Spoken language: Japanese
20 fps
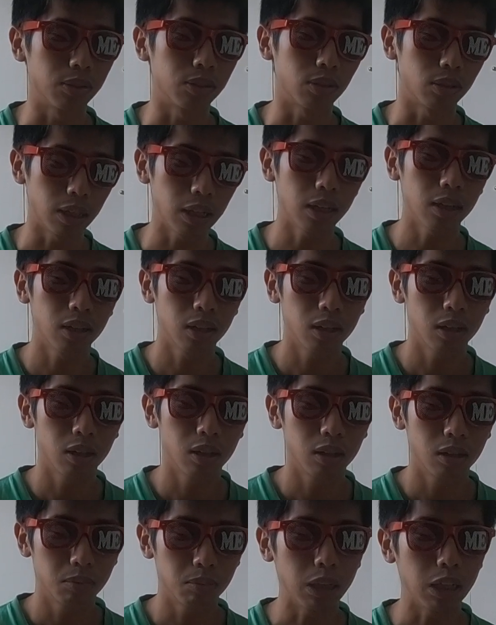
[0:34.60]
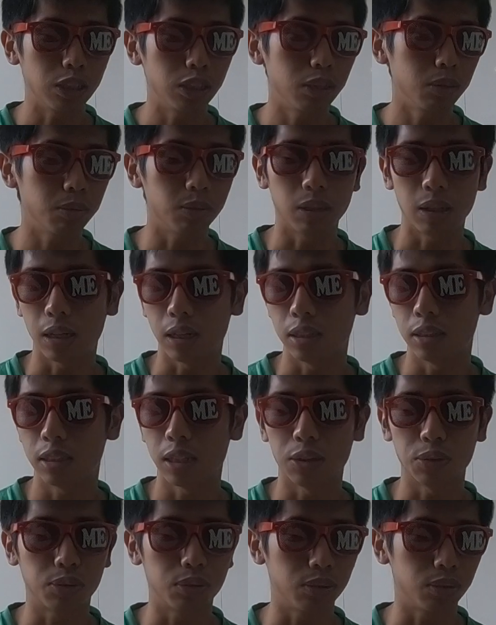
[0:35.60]
るとねまあ一部は
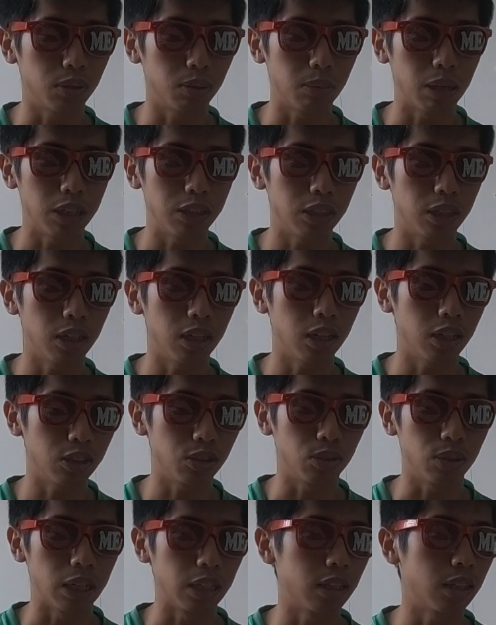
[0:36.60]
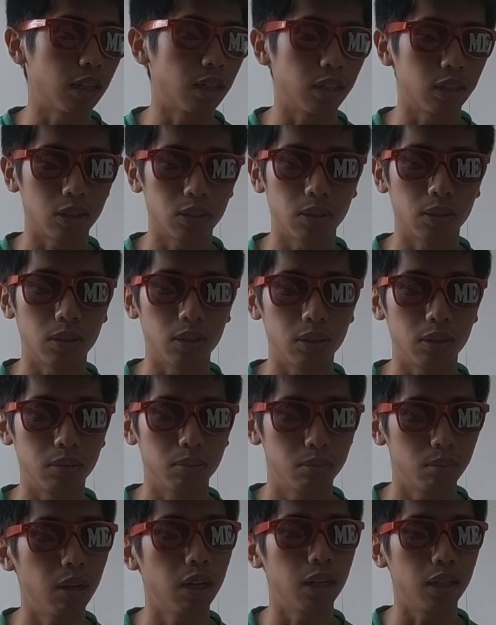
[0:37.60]
ザ・フーのマイ・ジェネレーションやってたんだけど
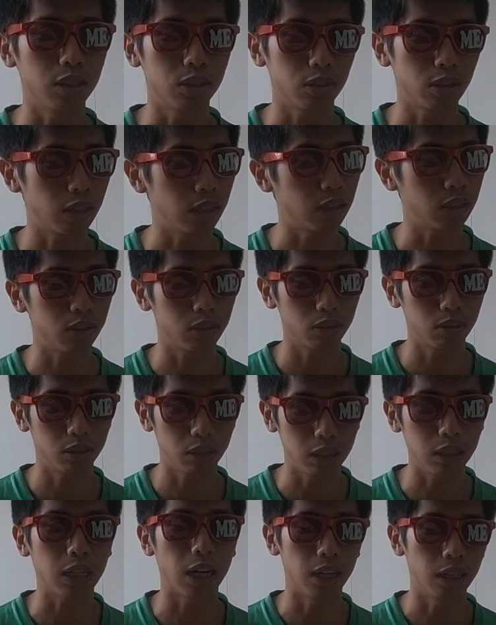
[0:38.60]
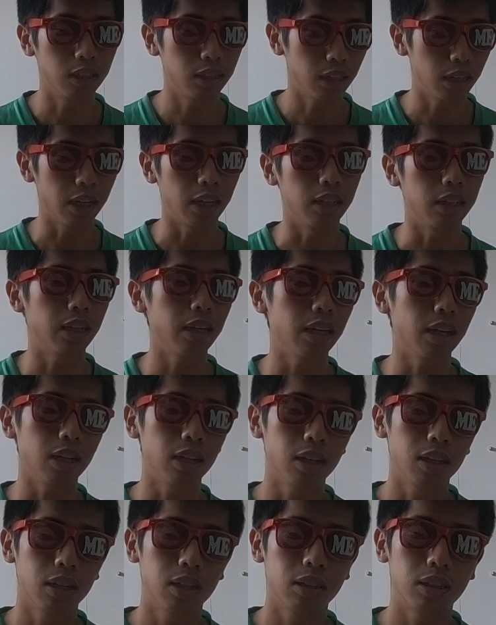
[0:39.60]
まあそれはいいかはい
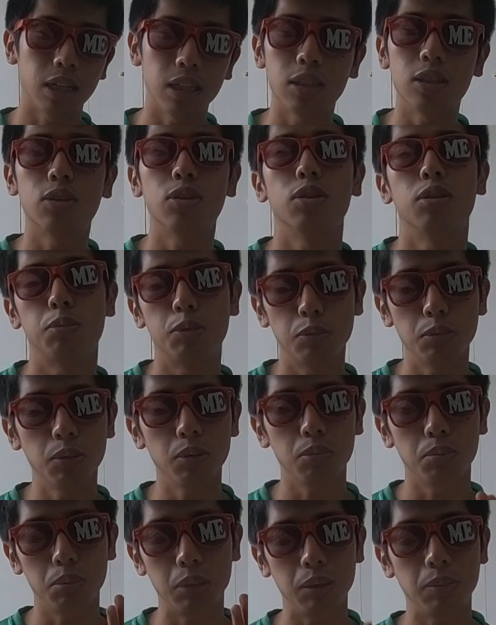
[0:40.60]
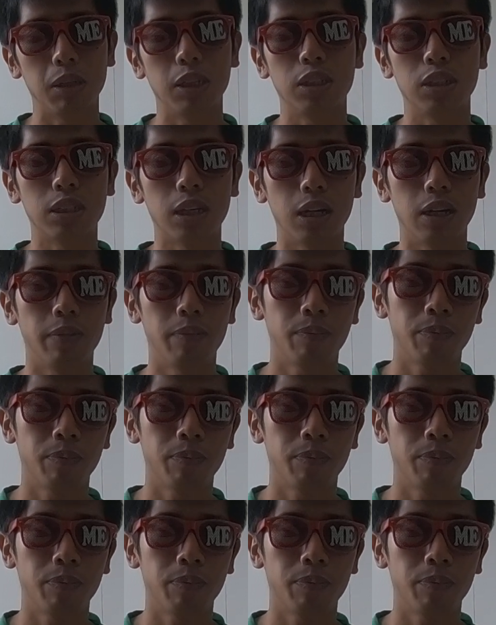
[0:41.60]
で電気グループも見ました